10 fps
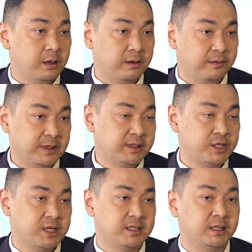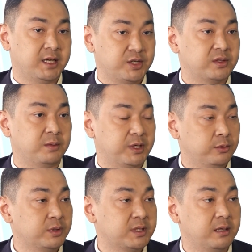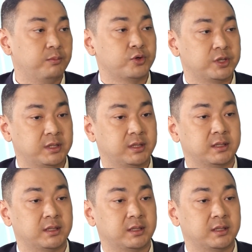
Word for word: В этой части качественная продукция может